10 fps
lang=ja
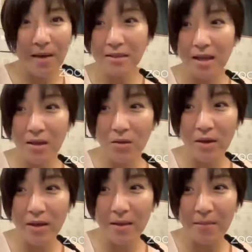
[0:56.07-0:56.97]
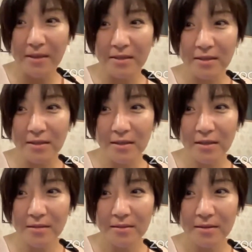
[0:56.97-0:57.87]
ンさん、声出ます？
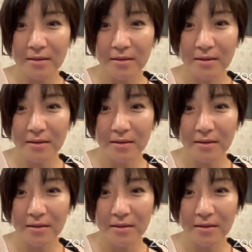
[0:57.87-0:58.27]
はい。あ、